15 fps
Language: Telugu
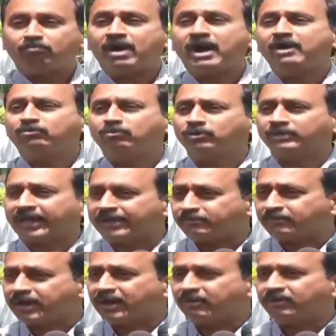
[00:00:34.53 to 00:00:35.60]
మాకు
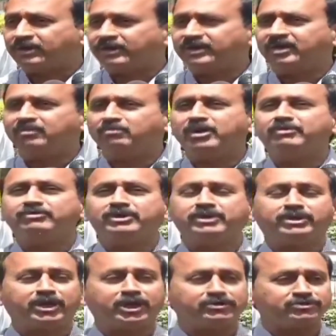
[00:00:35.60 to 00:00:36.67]
టైం కావాలండి మేము
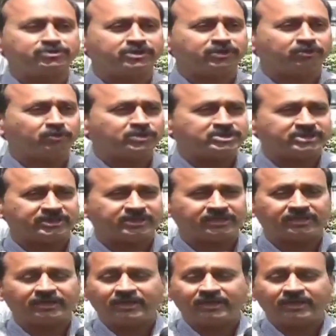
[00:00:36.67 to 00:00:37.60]
ఈ కేసుని గురించి